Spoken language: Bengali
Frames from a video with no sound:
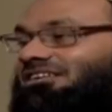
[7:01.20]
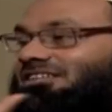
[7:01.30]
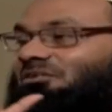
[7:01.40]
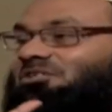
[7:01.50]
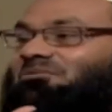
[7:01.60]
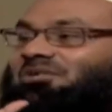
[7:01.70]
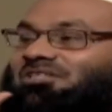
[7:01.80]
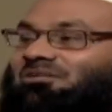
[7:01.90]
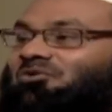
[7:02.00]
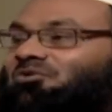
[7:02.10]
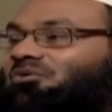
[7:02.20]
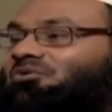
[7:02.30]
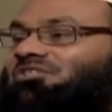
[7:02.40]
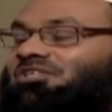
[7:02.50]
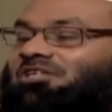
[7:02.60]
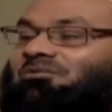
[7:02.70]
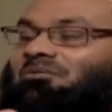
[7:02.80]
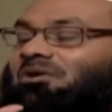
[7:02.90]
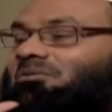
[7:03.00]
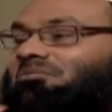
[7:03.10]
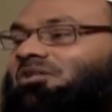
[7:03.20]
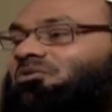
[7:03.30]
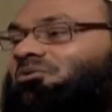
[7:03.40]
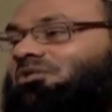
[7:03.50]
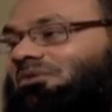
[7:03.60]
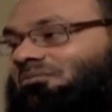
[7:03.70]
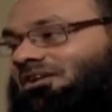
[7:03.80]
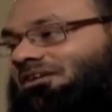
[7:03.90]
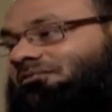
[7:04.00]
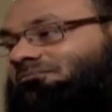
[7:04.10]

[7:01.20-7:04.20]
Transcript: তাহলে সে ব্যক্তি মূলত শিরকের ব্যাপারে বিভ্রান্ত হতে পারবে না